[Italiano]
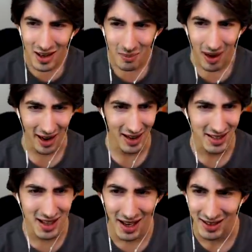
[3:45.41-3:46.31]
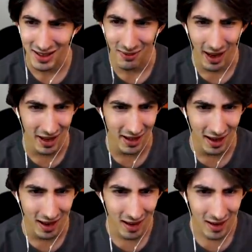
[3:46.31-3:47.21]
Ma che è sta
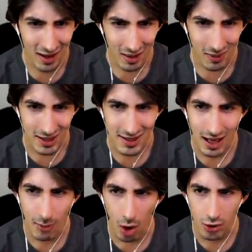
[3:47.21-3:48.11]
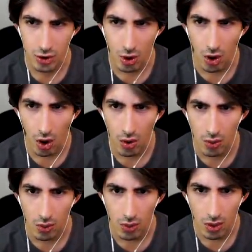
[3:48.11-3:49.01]
cattiveria? Ma stai Mojo
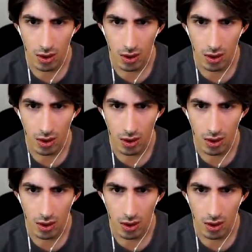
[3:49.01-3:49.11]
Goku!